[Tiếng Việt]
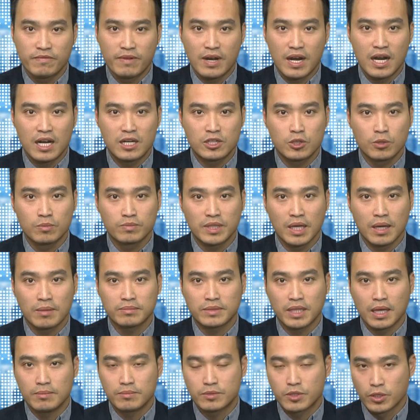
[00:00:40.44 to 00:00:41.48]
và trung
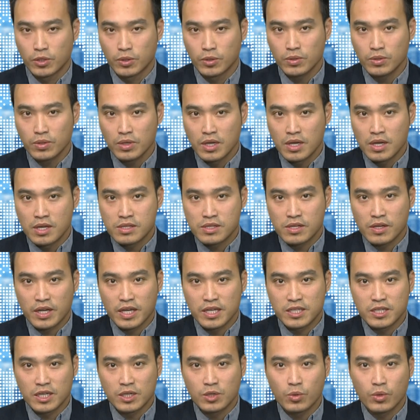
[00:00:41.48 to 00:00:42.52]
tâm tạm trú sau
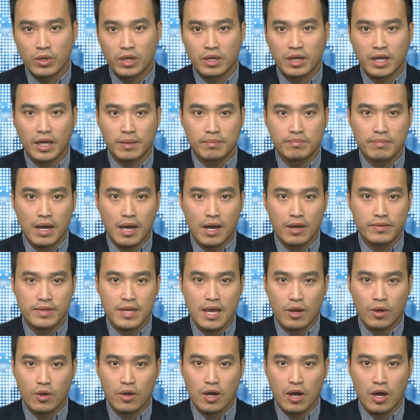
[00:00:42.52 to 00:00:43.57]
khi chính quyền cảnh báo
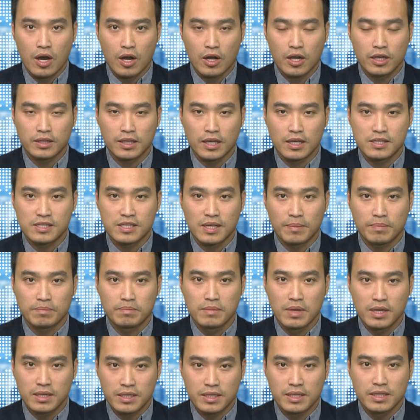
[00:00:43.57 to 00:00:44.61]
nhà của họ có thể
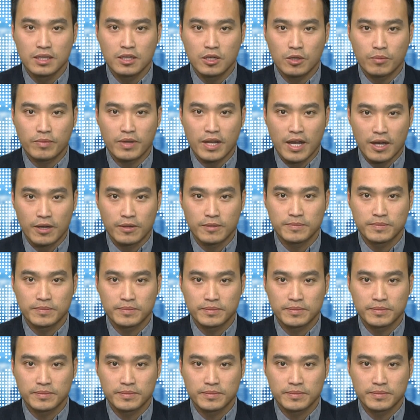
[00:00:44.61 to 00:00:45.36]
sập bất cứ lúc nào.